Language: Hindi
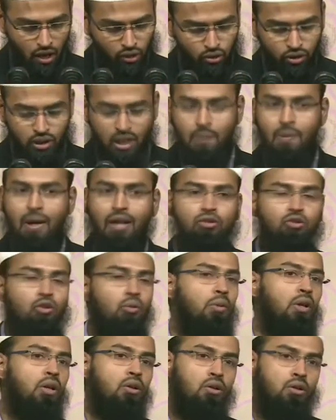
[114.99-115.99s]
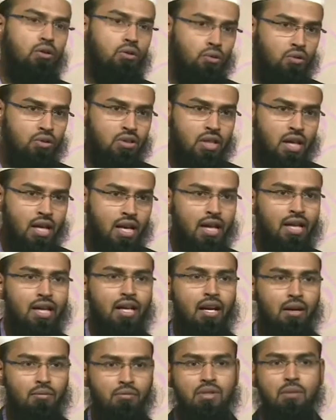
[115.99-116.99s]
तो ये बात तो बिल्कुल दुरुस्त है अगर
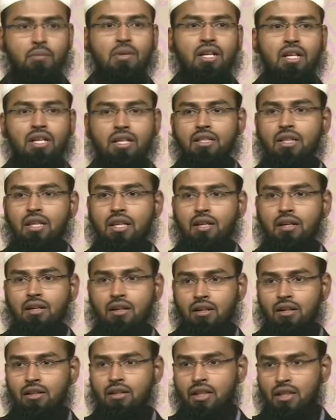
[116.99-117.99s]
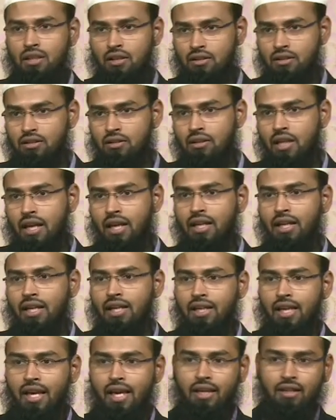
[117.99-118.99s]
हम समझ लीजिए ये देख ले
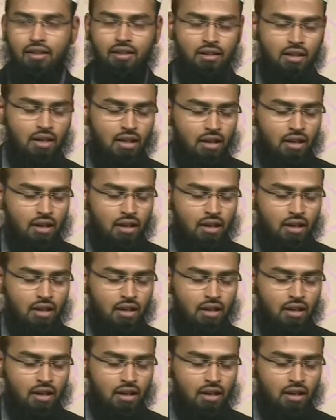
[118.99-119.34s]
कि एक